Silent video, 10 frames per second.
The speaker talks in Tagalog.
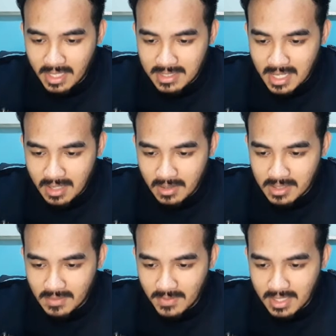exact
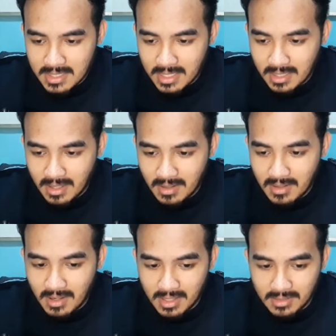cause of the incident
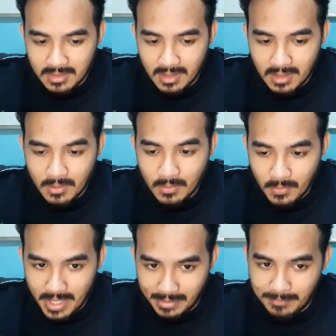are
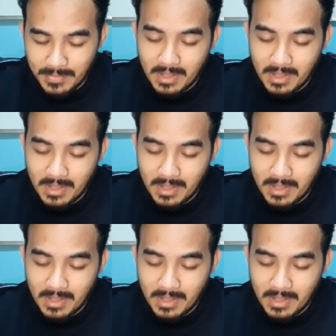underway.